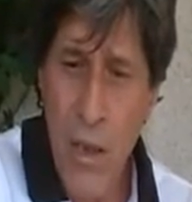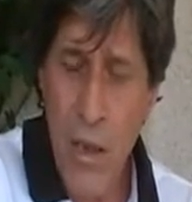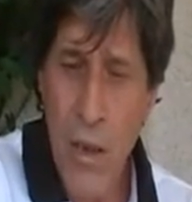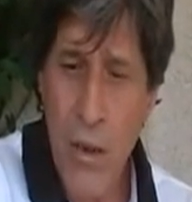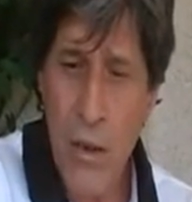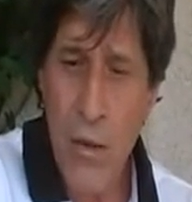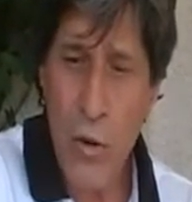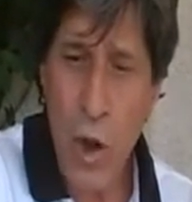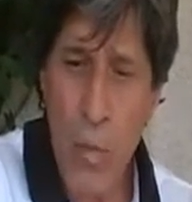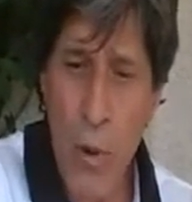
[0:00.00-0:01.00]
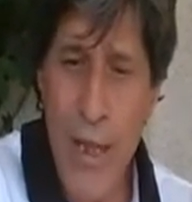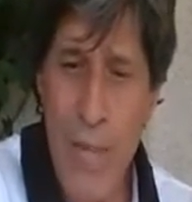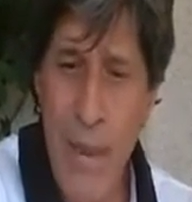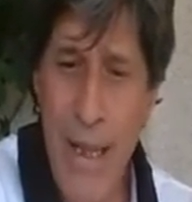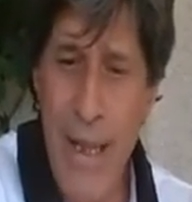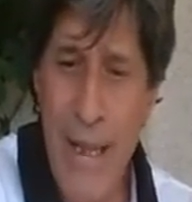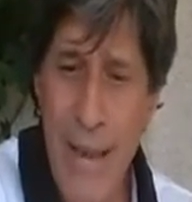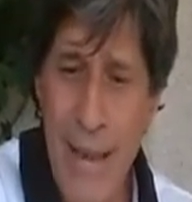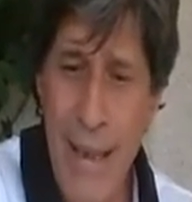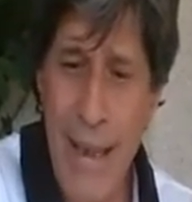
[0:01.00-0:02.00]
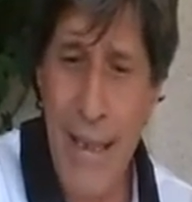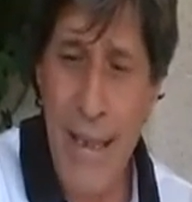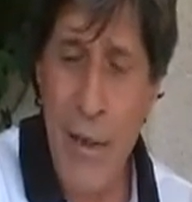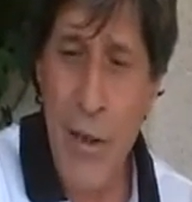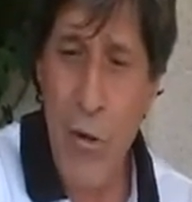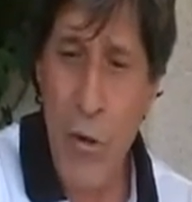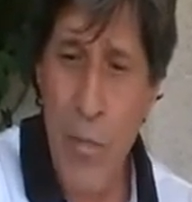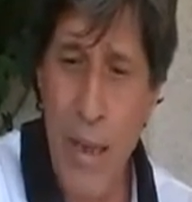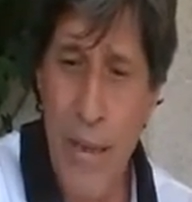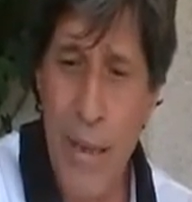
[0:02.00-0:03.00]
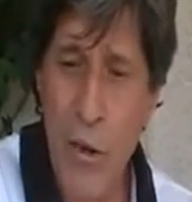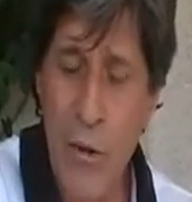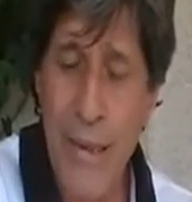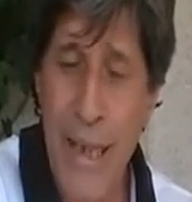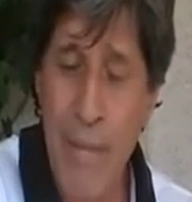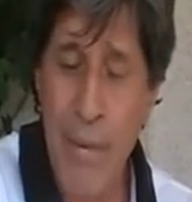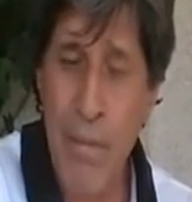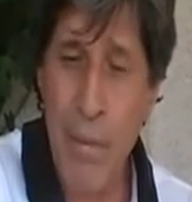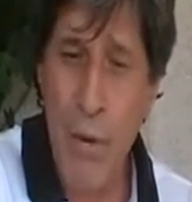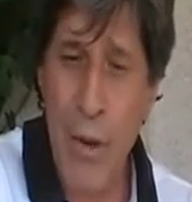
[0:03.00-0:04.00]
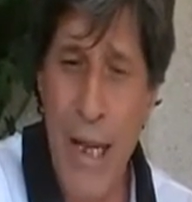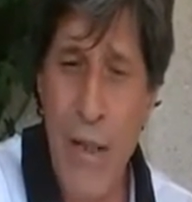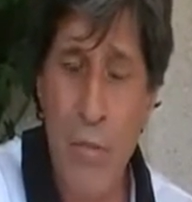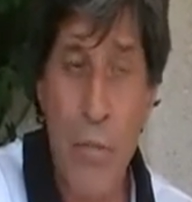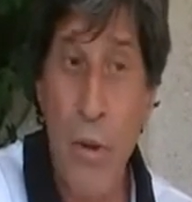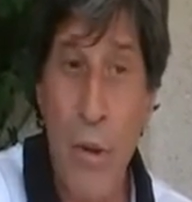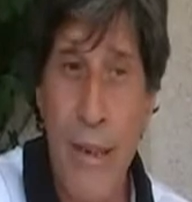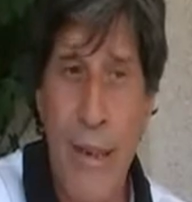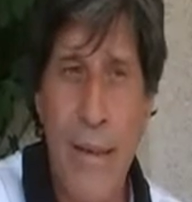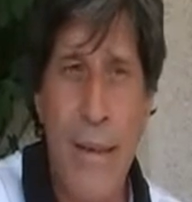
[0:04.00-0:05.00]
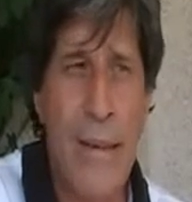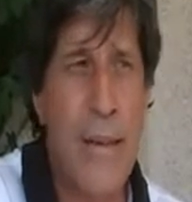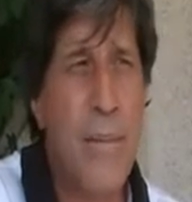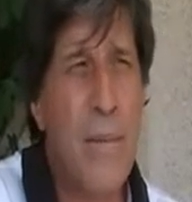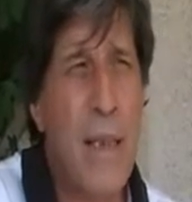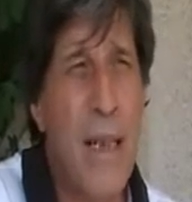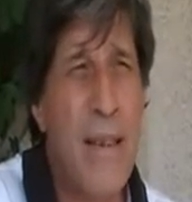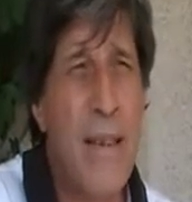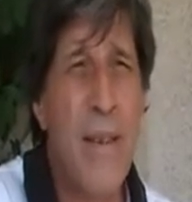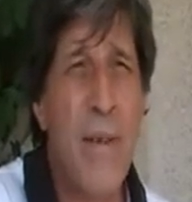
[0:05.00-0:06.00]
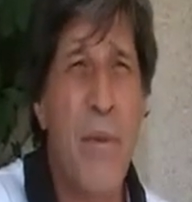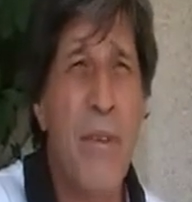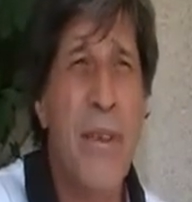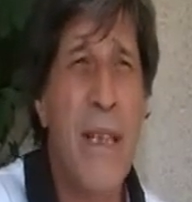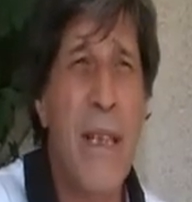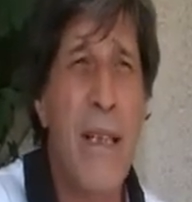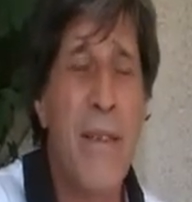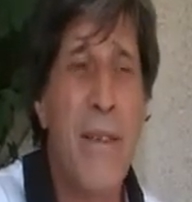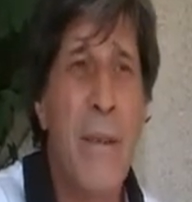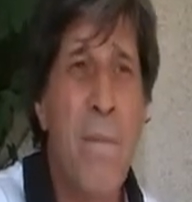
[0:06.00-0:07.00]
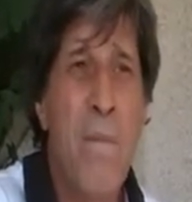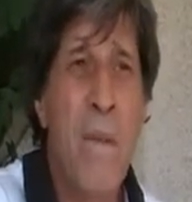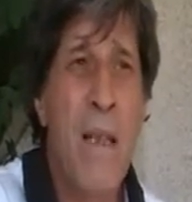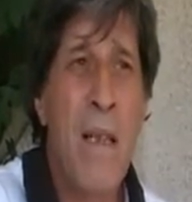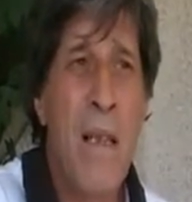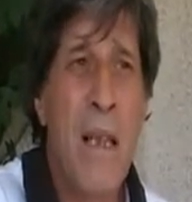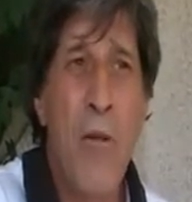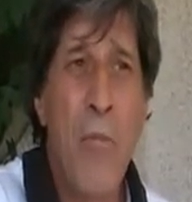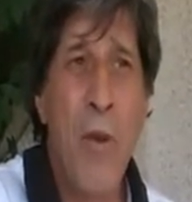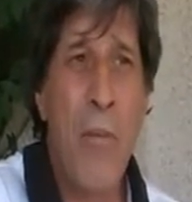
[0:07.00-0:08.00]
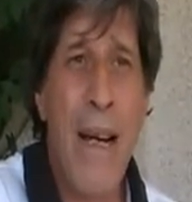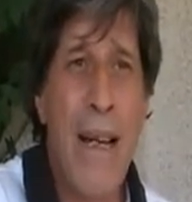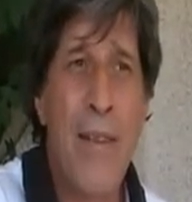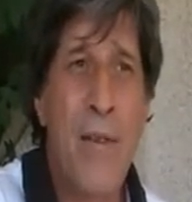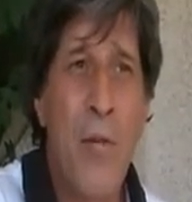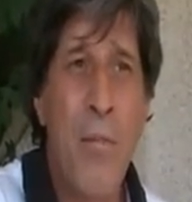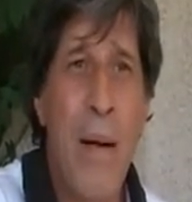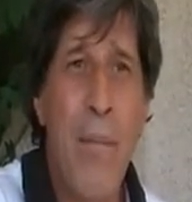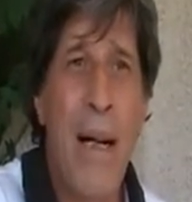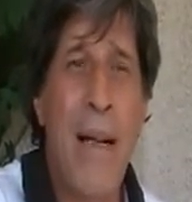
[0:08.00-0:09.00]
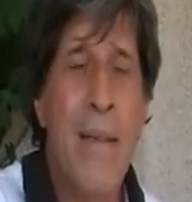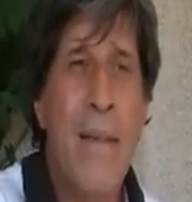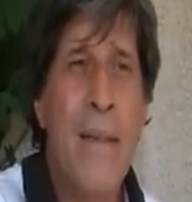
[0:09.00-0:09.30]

eh, dopo l'esperienza delle leghe dei disoccupati incontrai per puro caso Bruno Trentino, grandissimo sindacalista, è un mio maestro, un papà,